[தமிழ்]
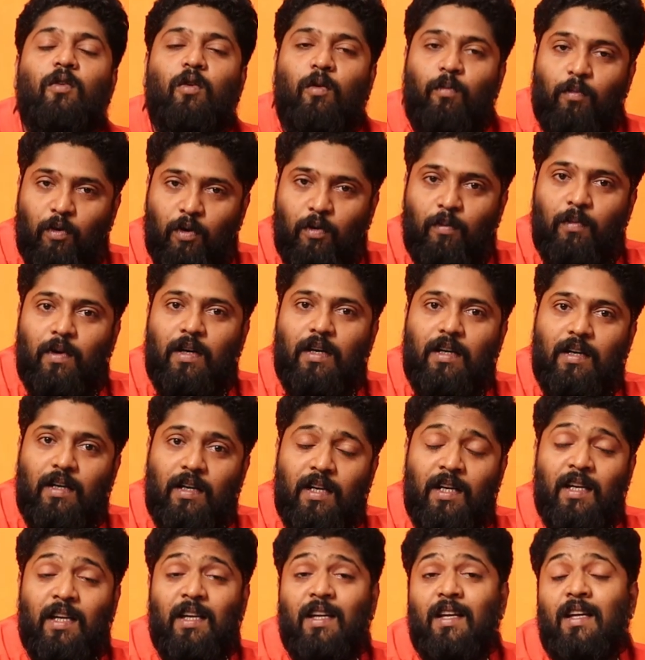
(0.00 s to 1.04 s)
ரொம்ப ரொம்ப
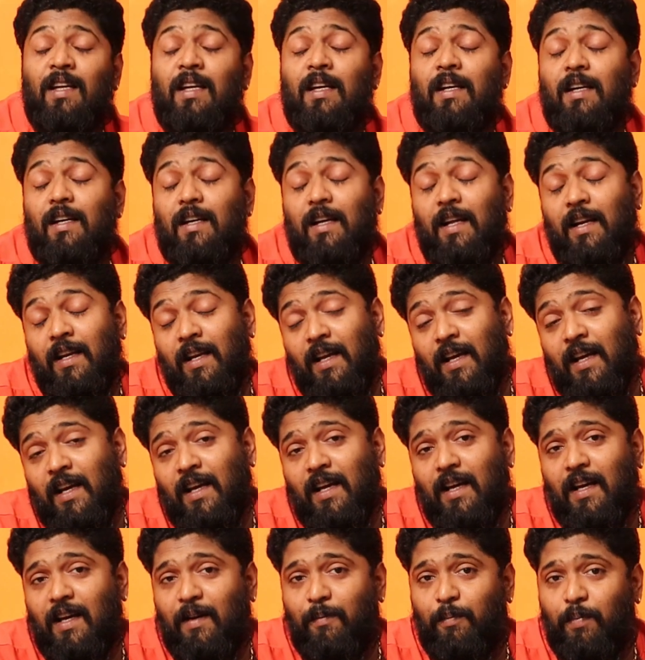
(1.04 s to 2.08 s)
நன்றி நிறைய
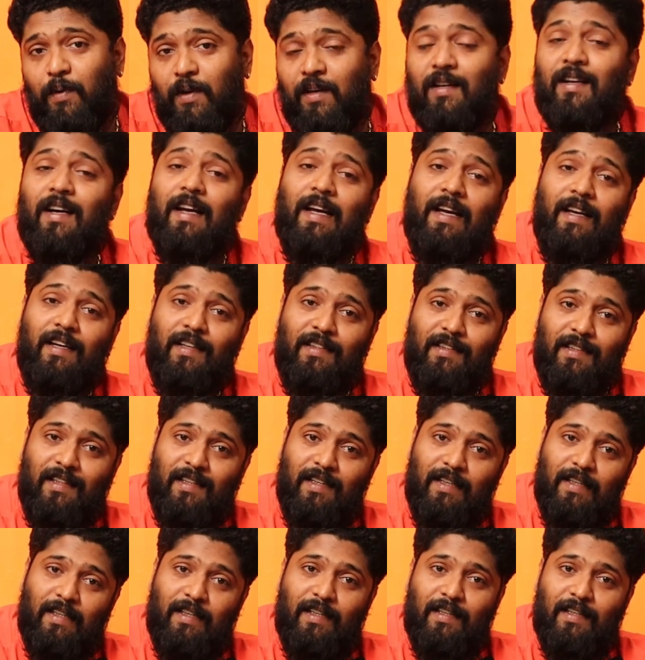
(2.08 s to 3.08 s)
பேருக்கு நான் இந்த